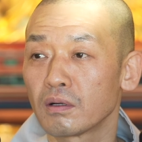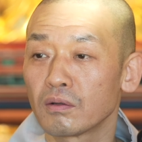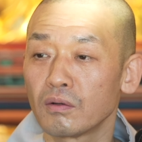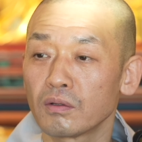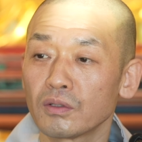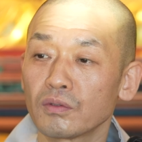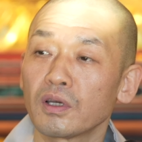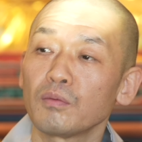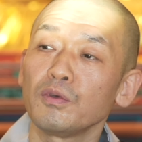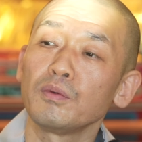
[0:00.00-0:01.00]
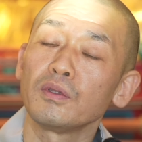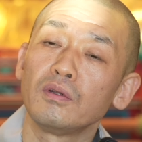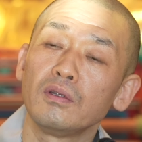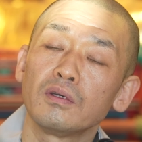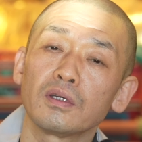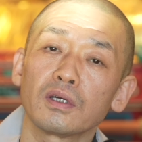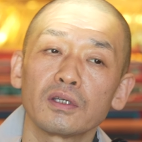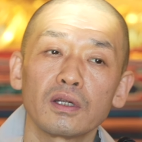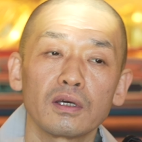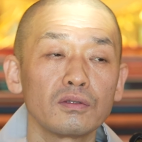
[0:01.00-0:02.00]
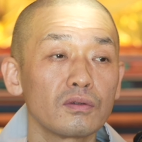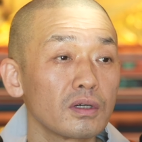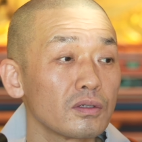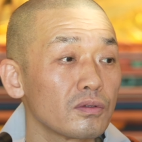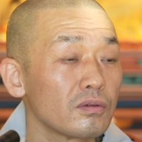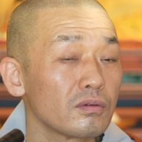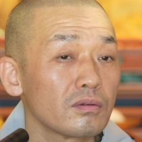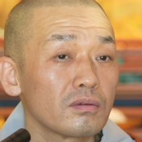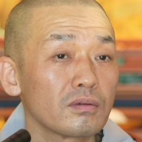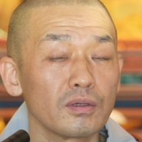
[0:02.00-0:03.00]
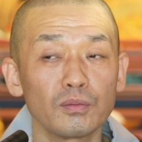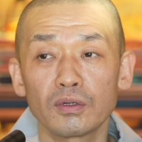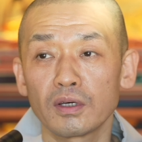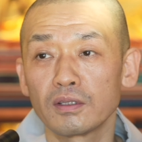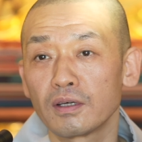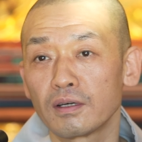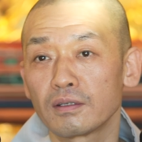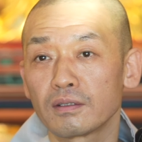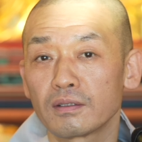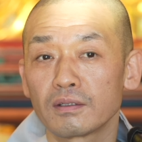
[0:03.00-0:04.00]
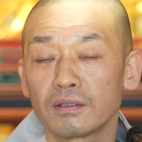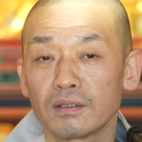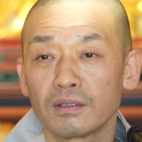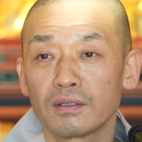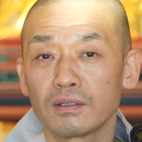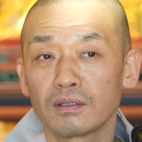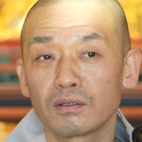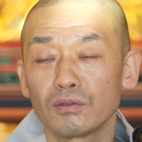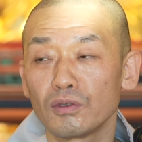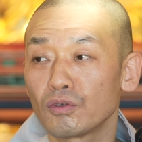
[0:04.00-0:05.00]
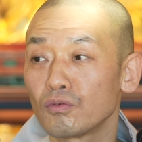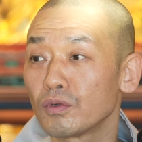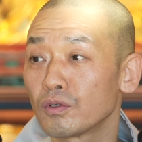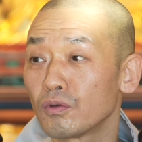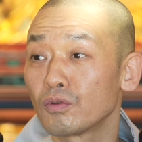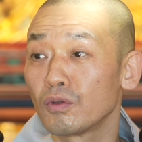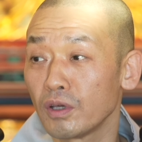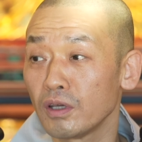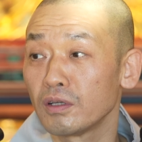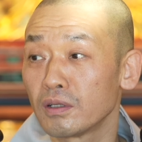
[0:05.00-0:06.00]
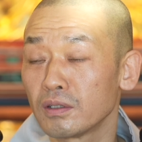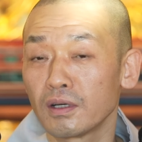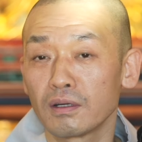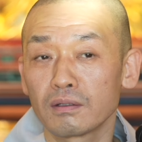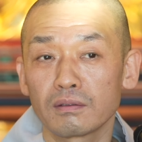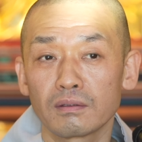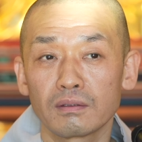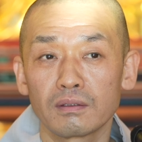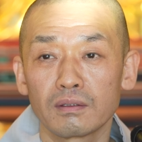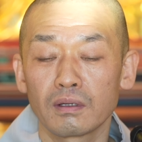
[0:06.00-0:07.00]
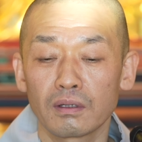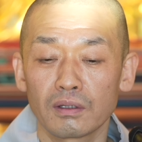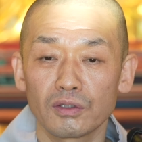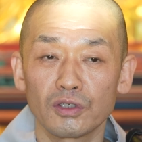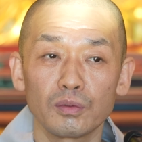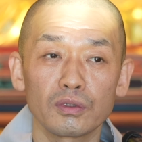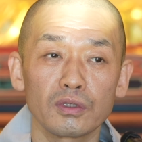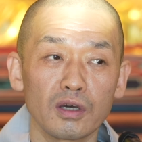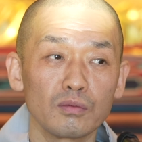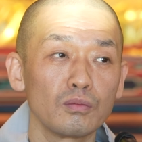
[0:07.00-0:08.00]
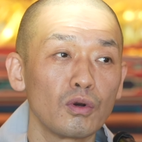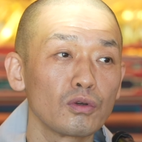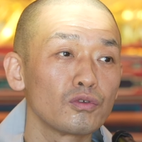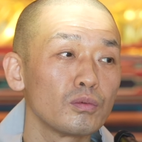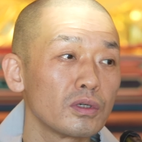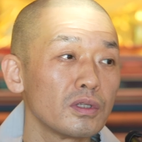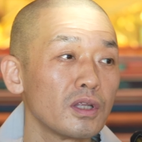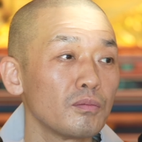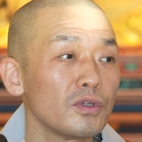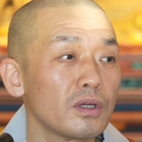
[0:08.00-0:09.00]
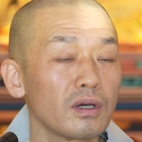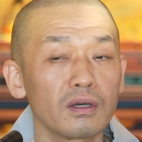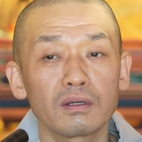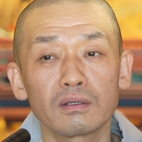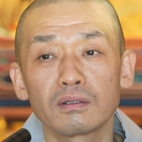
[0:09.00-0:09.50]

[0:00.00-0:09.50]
그걸 가지고 자비 입에 늘려니까 잘 안 들어가서 힘들어한다. 근데 천국에서 어떤 행위를 하는가? 집어서 남을 먹여주면 끝납니다.